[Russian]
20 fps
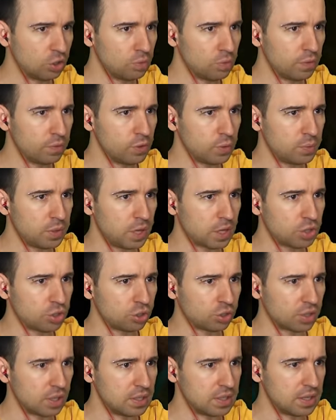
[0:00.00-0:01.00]
Я думаю, в нем
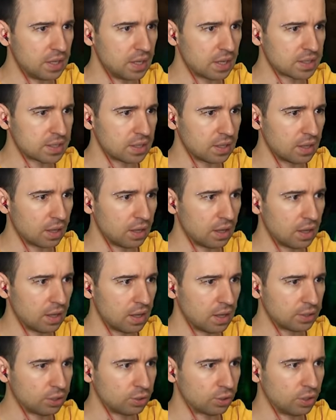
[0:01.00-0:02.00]
есть что-то интересное.
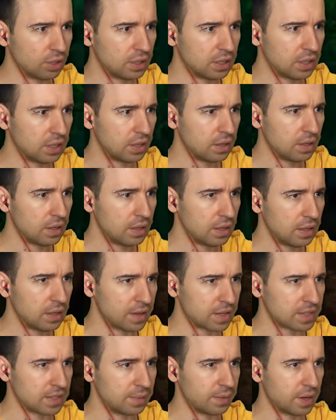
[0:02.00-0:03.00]
Надо только
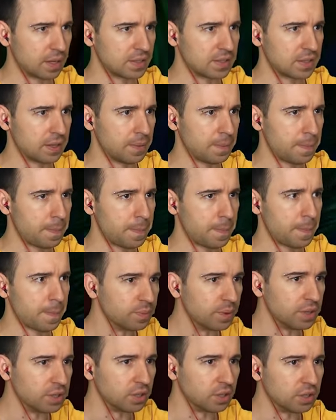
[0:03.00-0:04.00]
наверх забраться.
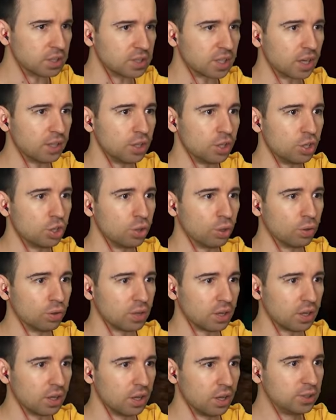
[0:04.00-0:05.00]
Смотрите, какая странная
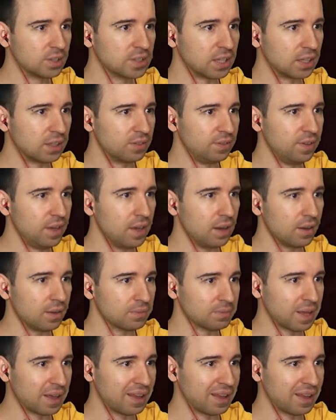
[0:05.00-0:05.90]
щелка. Что это за дверь?